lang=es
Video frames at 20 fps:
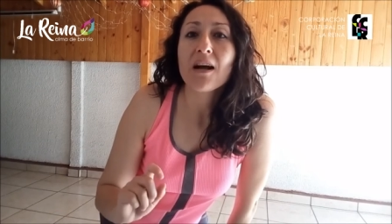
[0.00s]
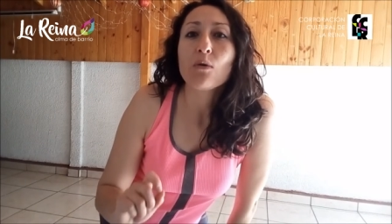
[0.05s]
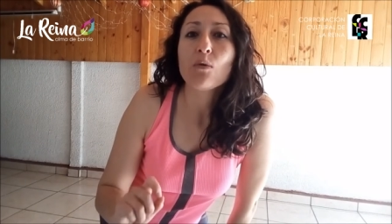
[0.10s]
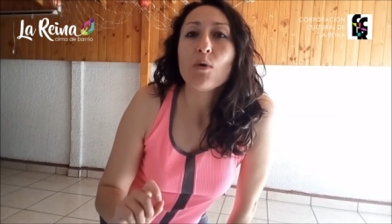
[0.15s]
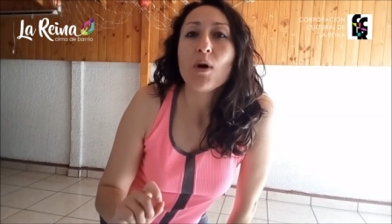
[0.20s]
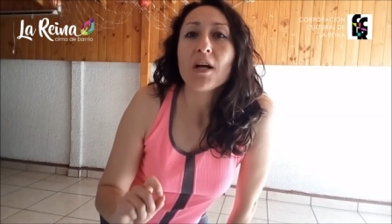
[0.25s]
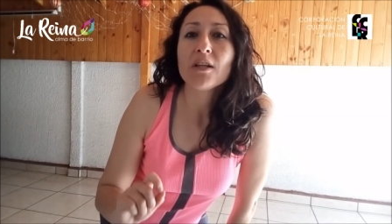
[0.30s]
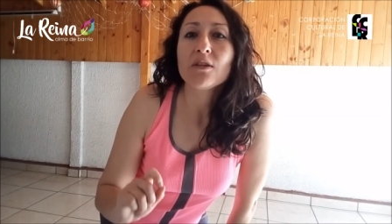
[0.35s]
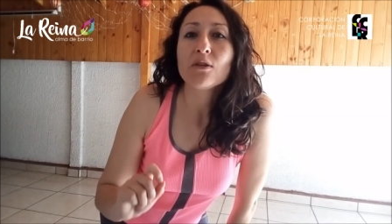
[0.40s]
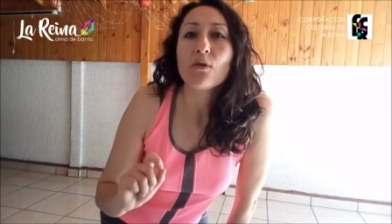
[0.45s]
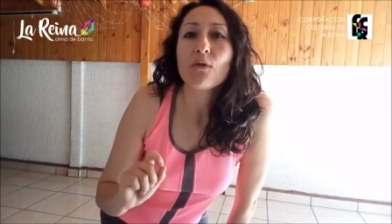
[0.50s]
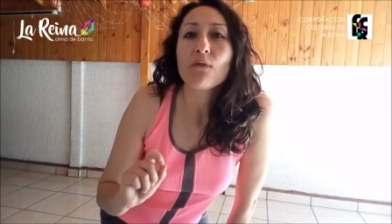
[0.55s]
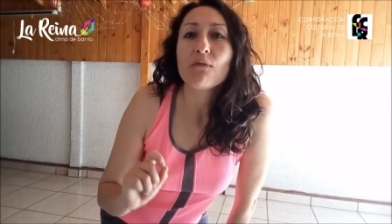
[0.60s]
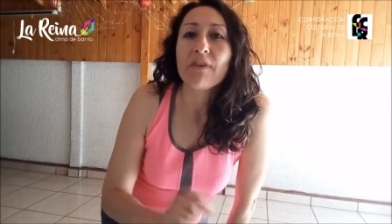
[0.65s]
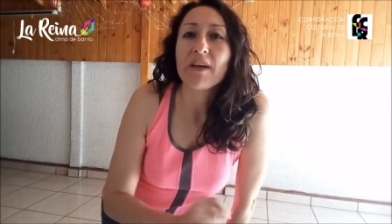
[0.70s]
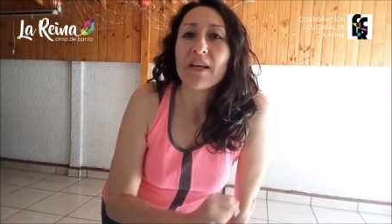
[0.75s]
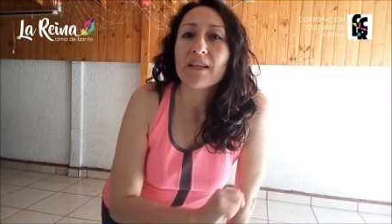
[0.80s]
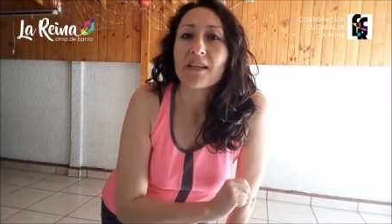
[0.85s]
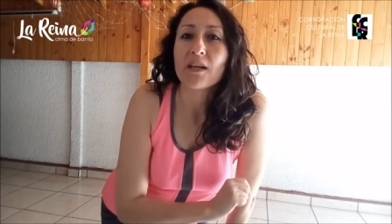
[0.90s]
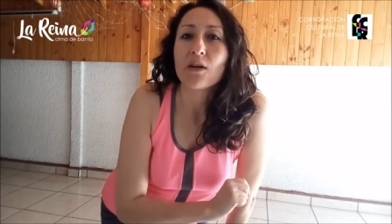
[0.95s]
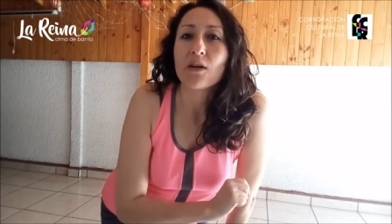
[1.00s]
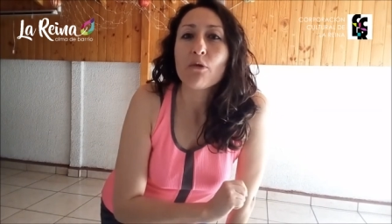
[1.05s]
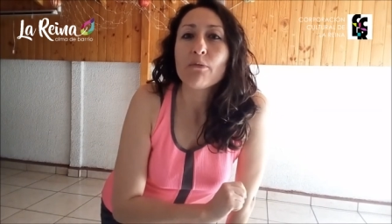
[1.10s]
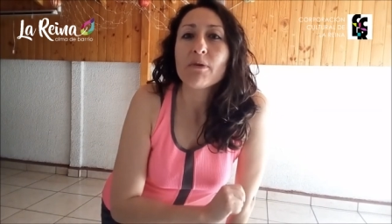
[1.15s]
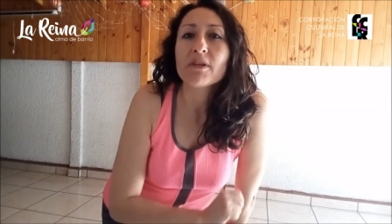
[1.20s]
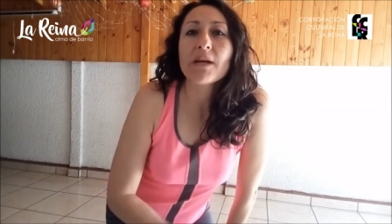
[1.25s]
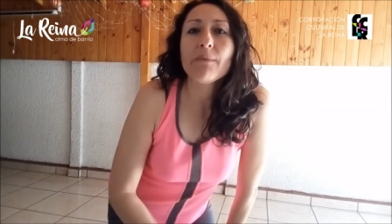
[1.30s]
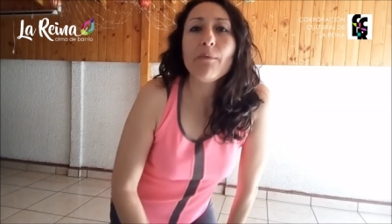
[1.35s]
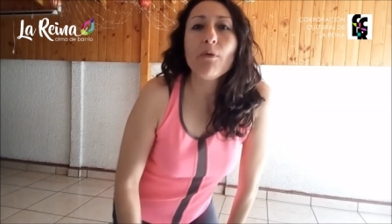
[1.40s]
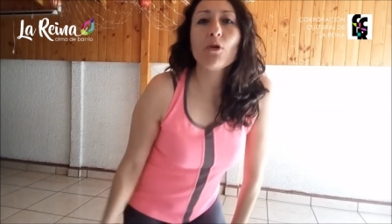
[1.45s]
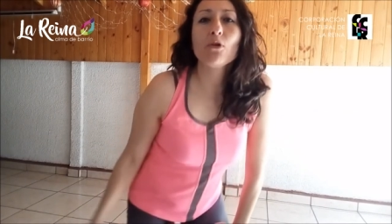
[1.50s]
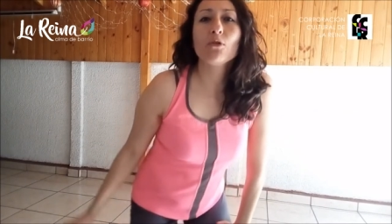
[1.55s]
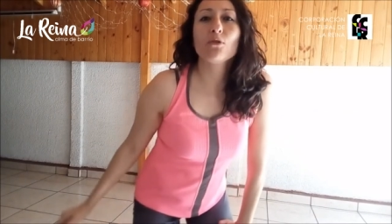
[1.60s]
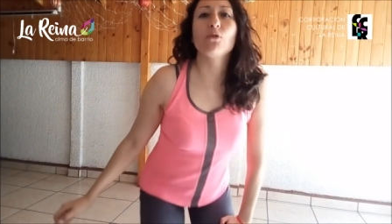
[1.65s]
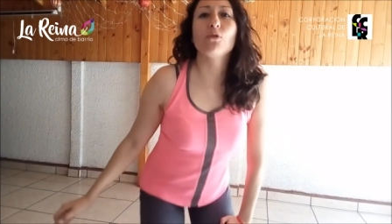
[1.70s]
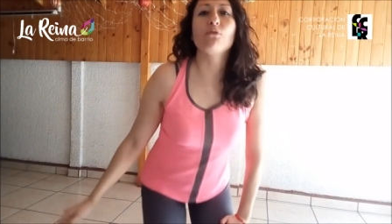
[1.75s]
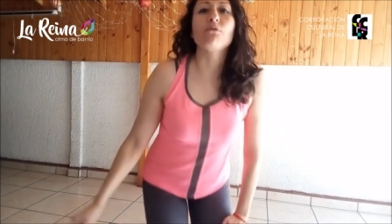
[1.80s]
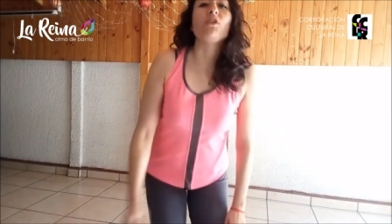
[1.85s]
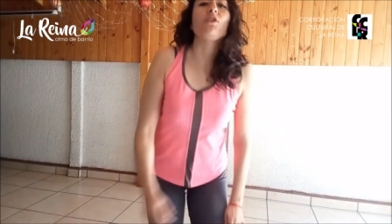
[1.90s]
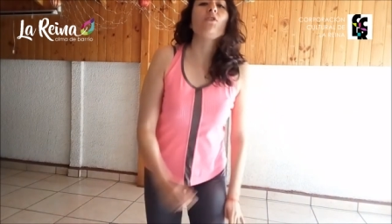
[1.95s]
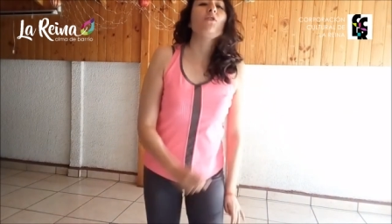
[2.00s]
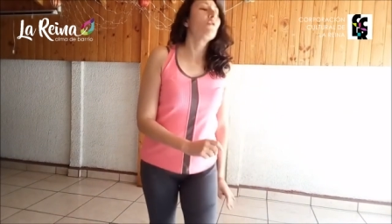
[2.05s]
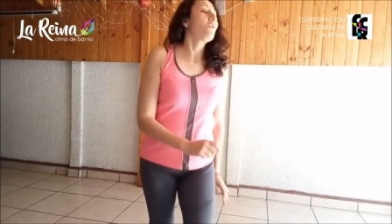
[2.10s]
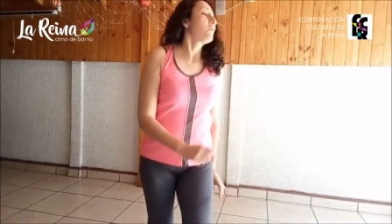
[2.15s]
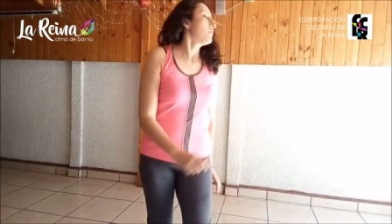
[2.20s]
a cuatro veces. Comenzamos con tobillo.